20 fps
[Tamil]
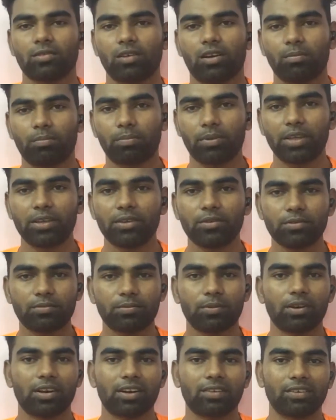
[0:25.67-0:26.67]
ஸோ அப்படி யூஸ்
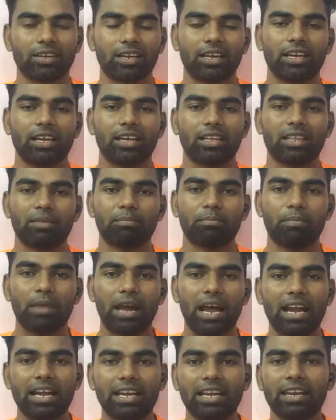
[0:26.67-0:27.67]
பண்ணுறவங்க அந்த
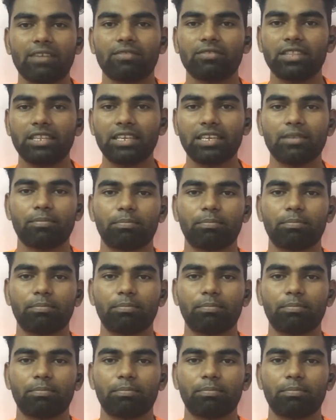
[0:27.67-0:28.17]
பேட்டரியை வந்து